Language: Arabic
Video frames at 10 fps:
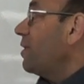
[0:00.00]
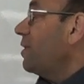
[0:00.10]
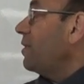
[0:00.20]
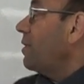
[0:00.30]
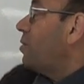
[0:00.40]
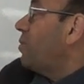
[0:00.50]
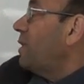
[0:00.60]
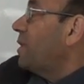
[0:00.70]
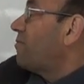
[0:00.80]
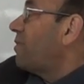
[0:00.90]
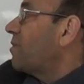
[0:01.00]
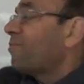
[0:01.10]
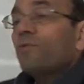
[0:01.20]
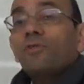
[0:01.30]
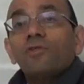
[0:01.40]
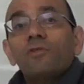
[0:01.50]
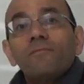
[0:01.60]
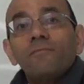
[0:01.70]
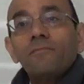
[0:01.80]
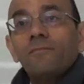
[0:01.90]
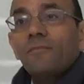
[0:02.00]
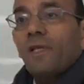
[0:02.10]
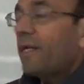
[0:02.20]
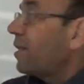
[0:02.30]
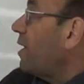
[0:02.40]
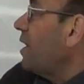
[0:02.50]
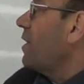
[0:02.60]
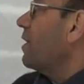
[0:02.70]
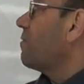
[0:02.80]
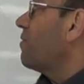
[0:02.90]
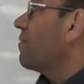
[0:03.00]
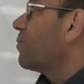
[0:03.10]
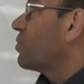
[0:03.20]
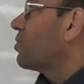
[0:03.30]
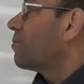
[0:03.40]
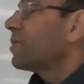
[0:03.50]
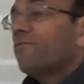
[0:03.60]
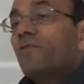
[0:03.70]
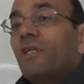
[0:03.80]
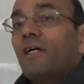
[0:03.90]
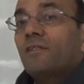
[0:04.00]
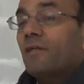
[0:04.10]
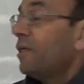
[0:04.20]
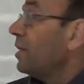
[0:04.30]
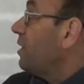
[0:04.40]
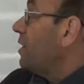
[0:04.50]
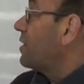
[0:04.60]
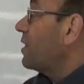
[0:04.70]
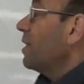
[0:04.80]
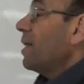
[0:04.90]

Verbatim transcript: اللي عندنا هو الفالف بوزيشن هلا راح احكي عن الفالف بوزيشن بتفصيل اكثر اذا